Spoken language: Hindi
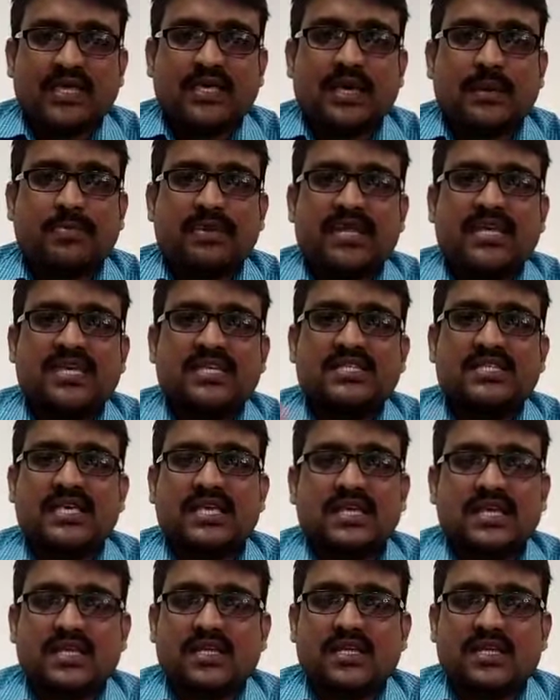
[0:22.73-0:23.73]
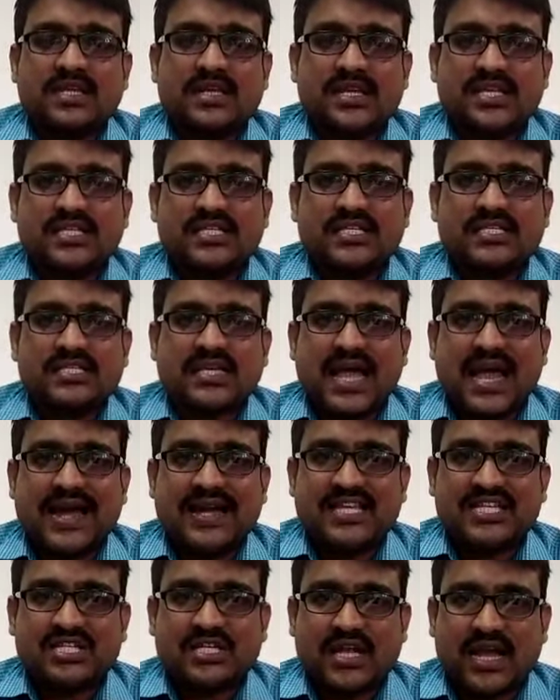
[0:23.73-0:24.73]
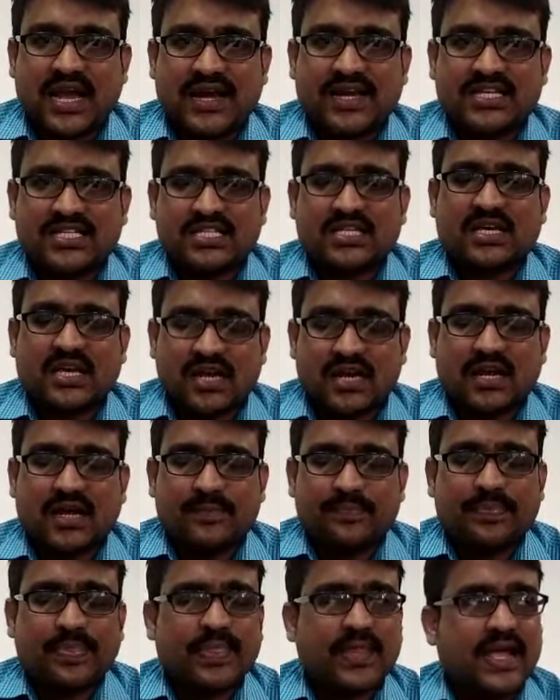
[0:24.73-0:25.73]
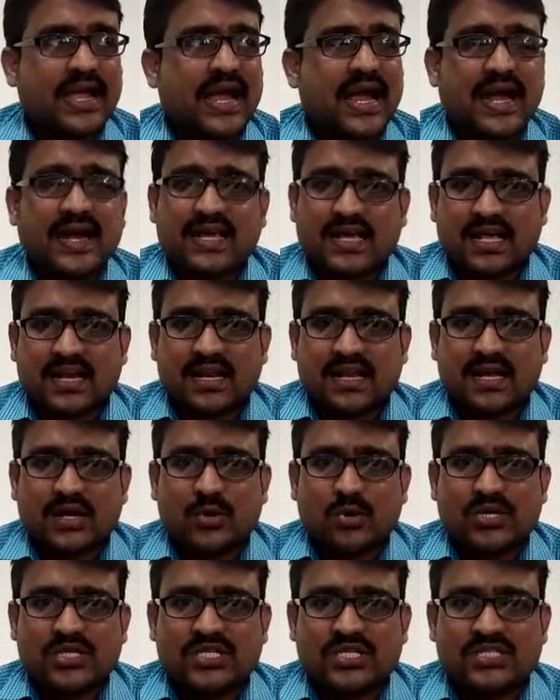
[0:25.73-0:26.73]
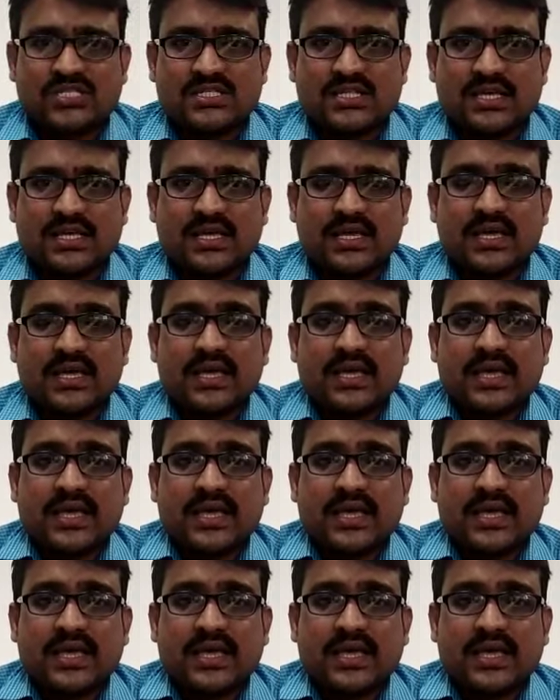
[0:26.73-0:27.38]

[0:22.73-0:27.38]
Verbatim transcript: या फिर किसी नई चीज़ का एडिशन एडिशन करना ऐड करना कोई चीज़ नहीं